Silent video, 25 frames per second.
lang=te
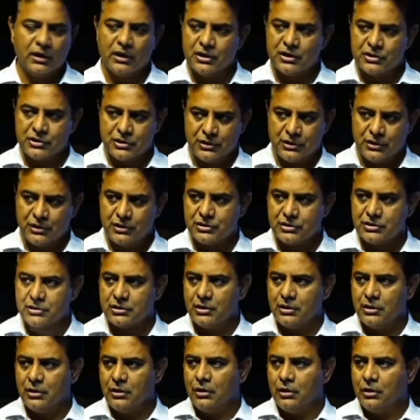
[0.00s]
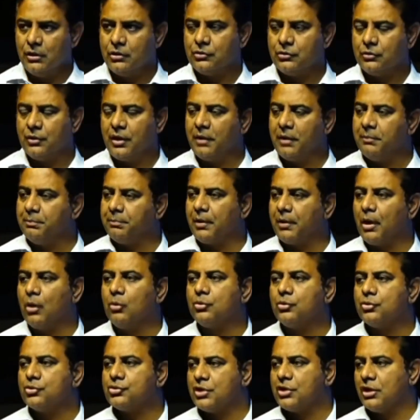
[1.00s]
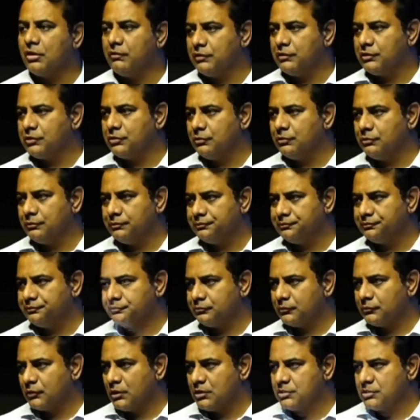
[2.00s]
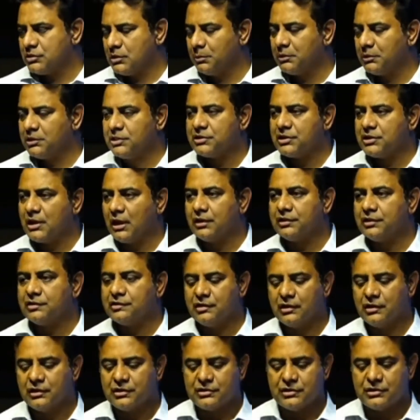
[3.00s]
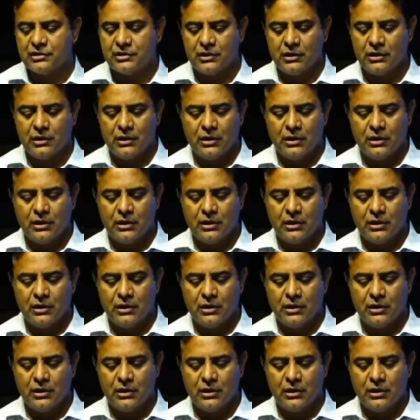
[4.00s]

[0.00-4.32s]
ఇరిగేషన్ నీడ్స్ టుడే ఐఎమ్ ప్రౌడ్ టు షేర్ విత్ యూ some of the statistics,